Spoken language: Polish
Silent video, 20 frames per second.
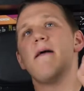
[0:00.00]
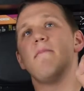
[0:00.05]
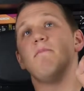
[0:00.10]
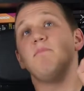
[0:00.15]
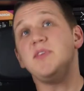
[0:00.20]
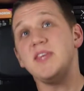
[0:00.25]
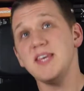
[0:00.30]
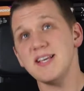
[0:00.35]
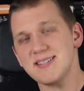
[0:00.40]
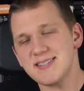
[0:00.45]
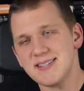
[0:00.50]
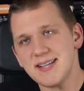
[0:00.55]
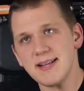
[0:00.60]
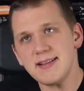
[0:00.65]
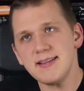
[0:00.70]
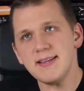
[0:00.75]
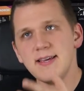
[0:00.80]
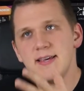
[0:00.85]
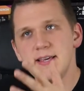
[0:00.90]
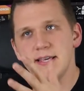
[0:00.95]

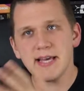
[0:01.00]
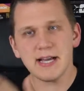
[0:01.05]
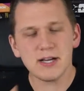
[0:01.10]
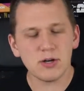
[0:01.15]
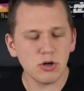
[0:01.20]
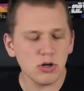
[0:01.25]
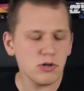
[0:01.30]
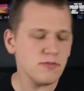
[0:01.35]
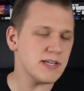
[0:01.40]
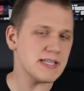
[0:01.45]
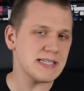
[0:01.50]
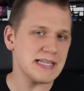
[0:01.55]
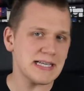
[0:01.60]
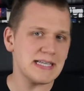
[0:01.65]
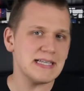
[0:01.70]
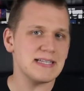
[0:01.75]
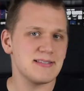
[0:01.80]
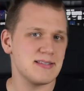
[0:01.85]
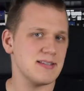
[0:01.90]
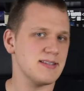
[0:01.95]
Niestety, jakkolwiek
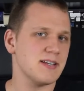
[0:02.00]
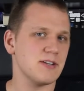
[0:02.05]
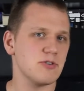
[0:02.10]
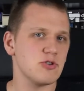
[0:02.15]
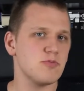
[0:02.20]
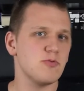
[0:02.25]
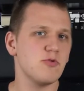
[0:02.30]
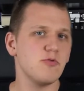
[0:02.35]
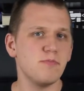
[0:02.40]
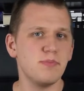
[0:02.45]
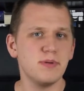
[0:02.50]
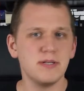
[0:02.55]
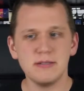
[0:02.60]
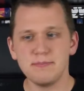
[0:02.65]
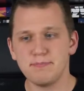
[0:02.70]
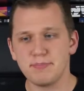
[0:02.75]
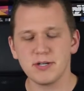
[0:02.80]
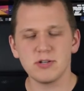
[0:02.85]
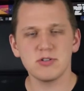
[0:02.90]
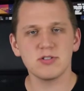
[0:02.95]
taki scenariusz byłby
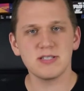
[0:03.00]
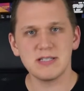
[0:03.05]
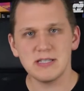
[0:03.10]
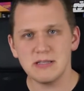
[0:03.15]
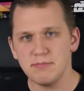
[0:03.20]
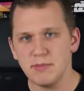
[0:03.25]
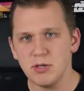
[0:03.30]
prosty,